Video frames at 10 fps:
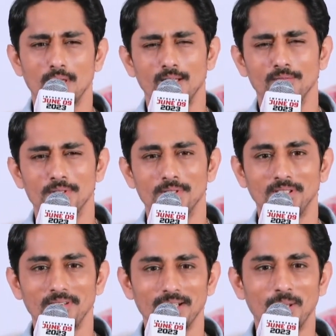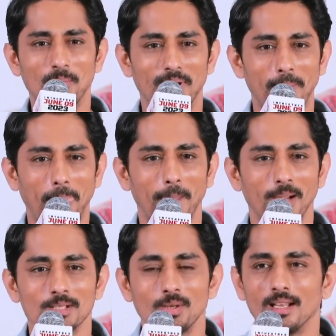చాలా విచిత్రమైన అమ్మాయి
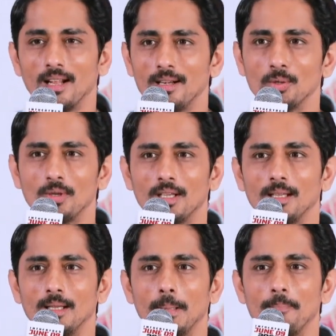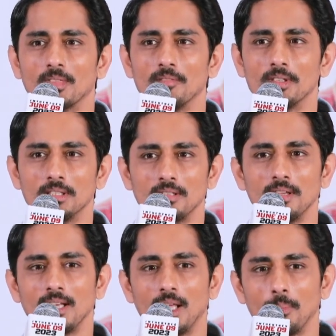సో అలాంటి ఒక
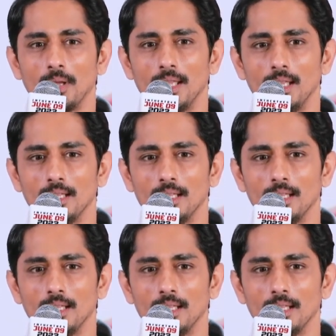విచిత్రమైన అమ్మాయి